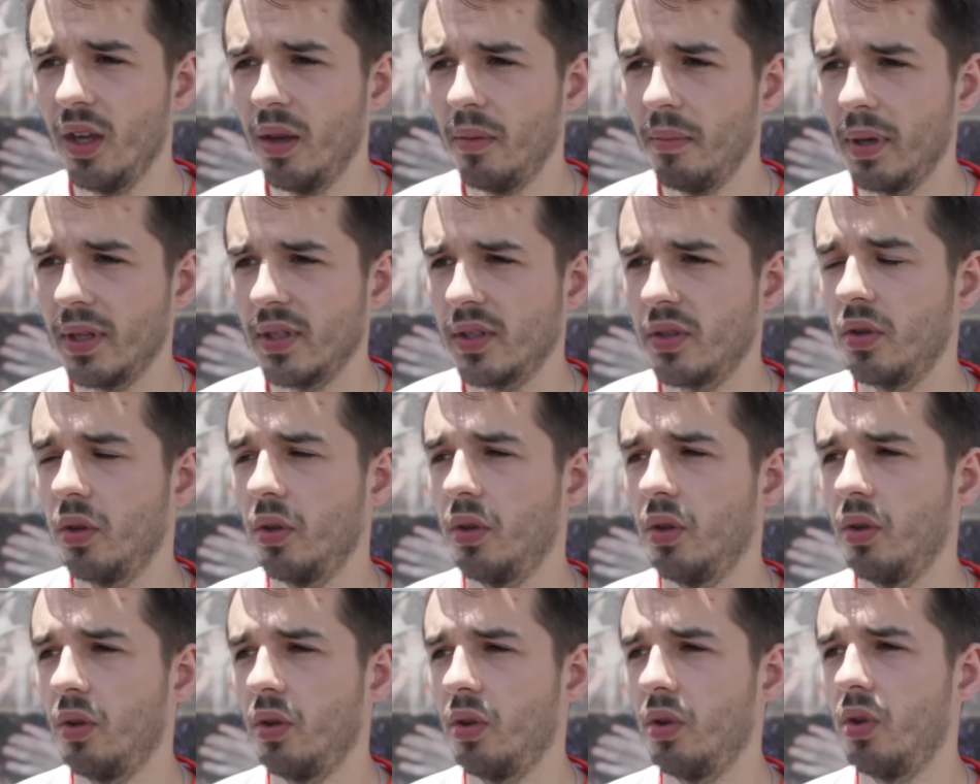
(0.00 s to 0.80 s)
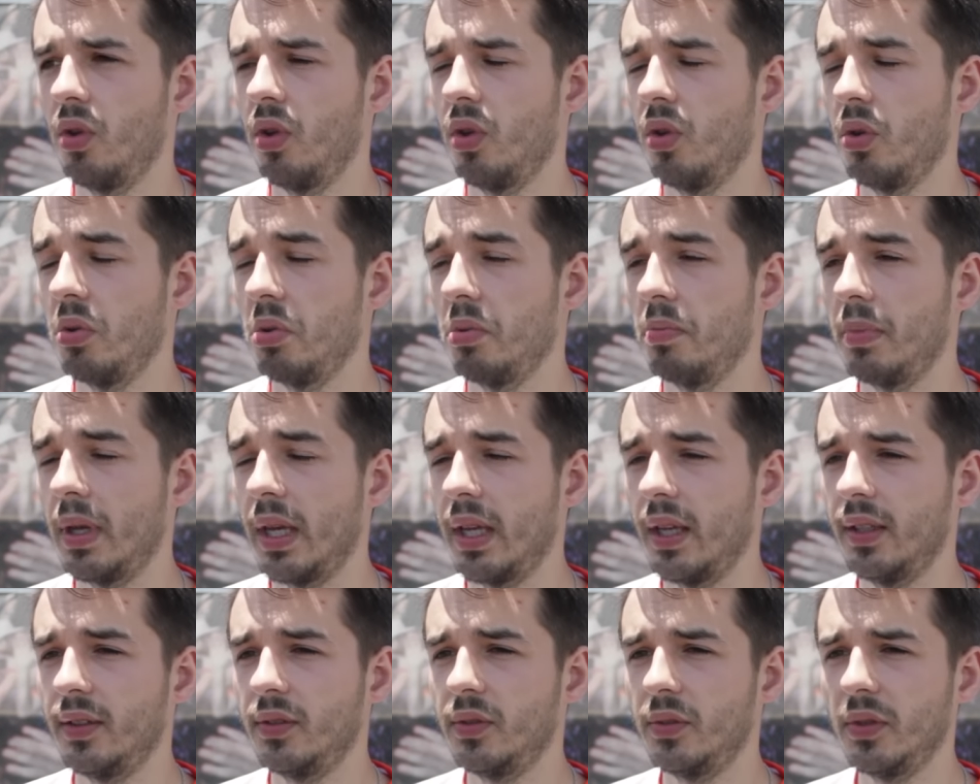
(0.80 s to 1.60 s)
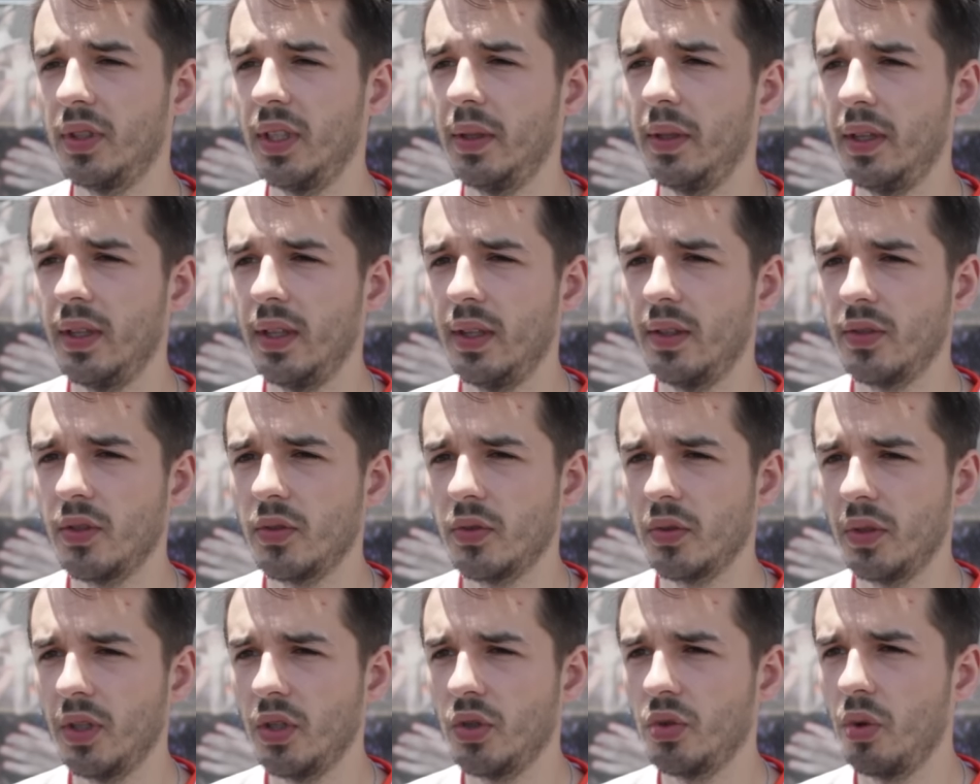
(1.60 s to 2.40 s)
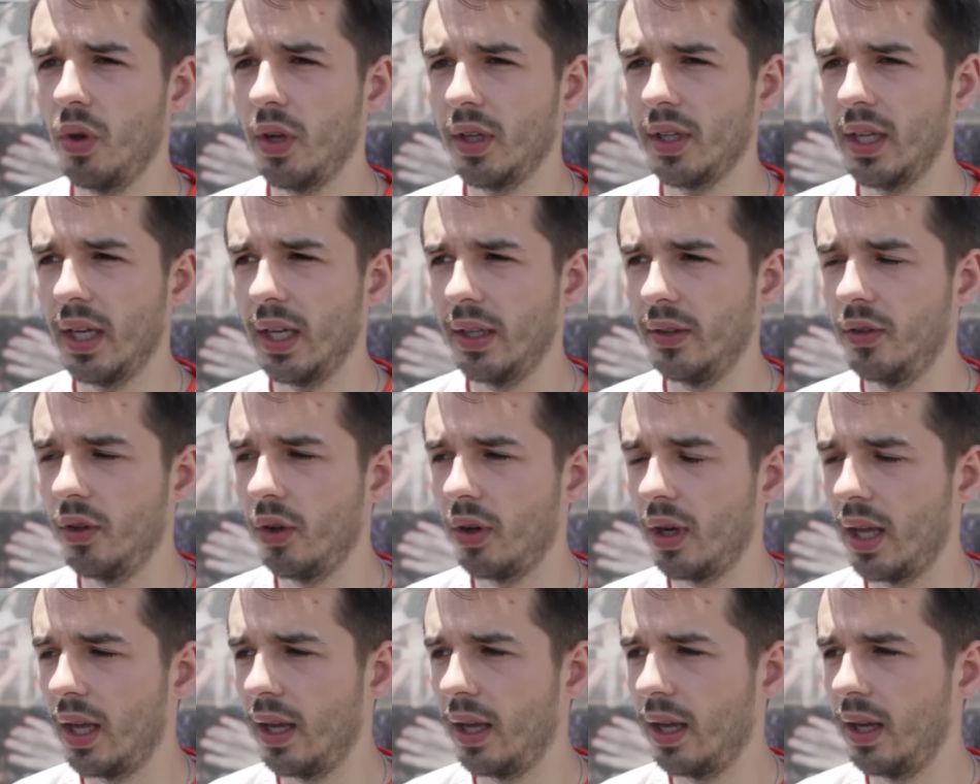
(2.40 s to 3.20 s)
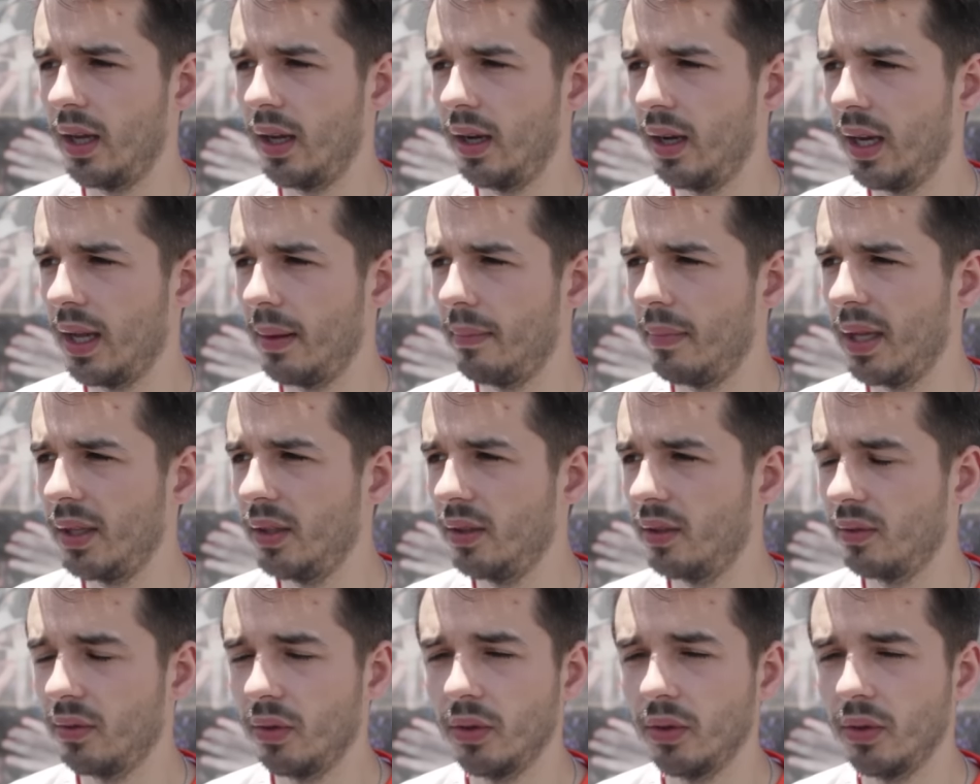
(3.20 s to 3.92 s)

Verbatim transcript: parce que bah, ce sont, des, sont des joueurs qui adorent la, ban,